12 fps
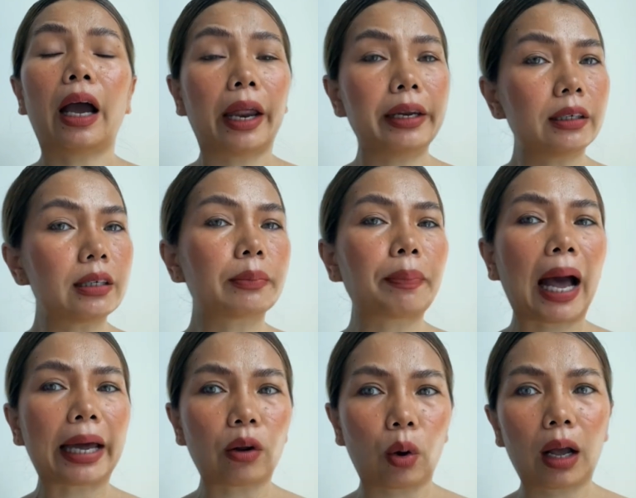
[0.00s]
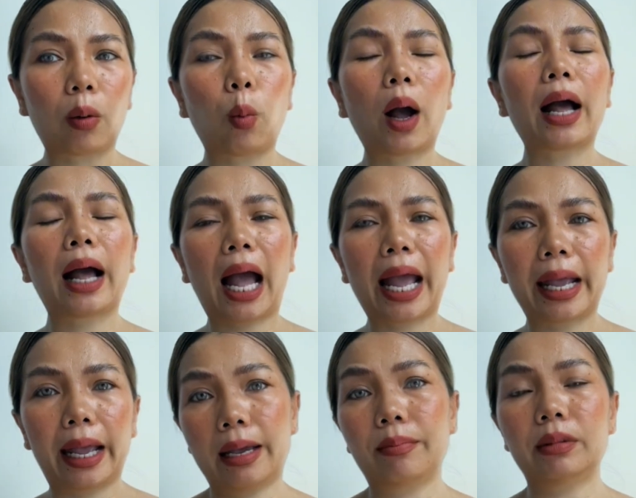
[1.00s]
อันนี้คือพาร์ทของคำว่า I
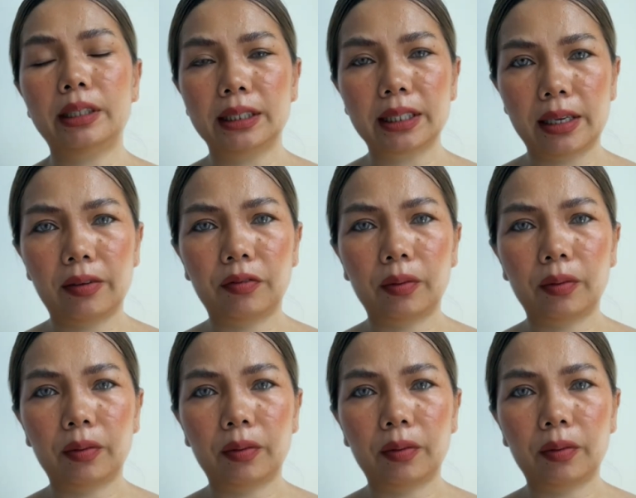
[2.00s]
am receive